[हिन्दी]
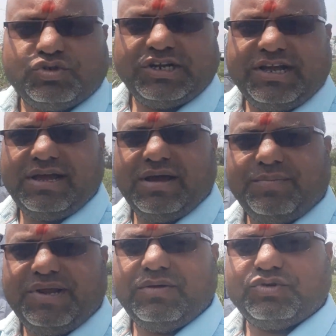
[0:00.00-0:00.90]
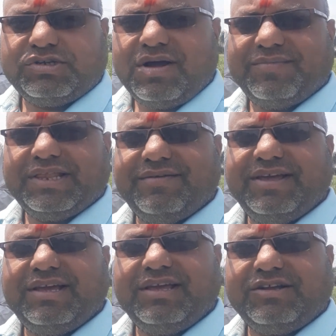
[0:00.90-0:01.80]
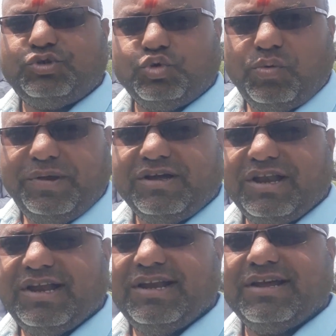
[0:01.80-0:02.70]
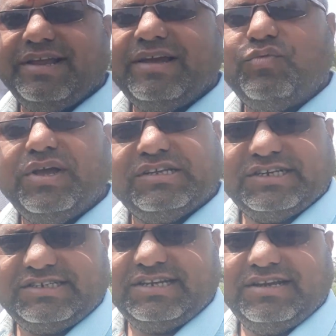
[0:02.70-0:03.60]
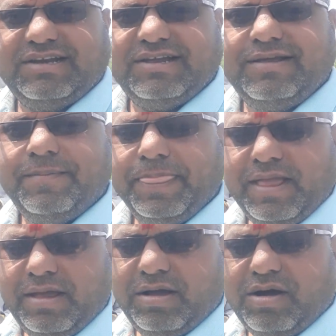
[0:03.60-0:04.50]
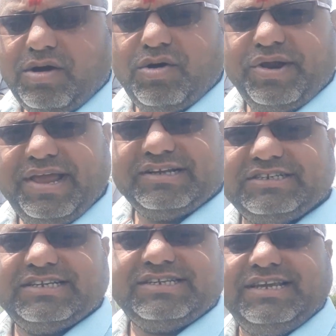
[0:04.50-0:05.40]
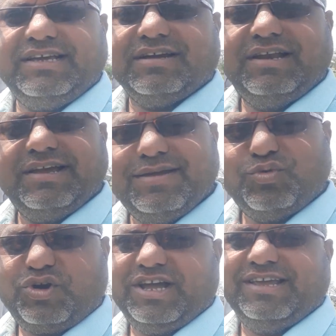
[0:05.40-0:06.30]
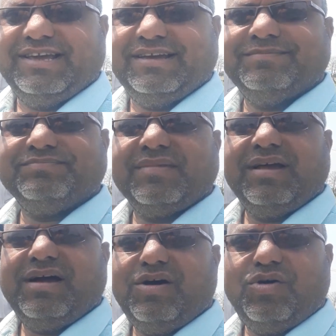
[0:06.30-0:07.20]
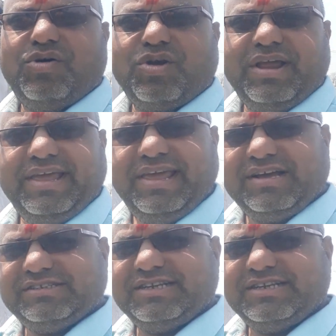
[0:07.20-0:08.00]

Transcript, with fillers: जो चलाया है आपने उसका मतलब यह है कि जो भी कल्ले निकले हैं वो एक जैसे निकले हैं और एक जैसी कल्ले की मोटाई है और एक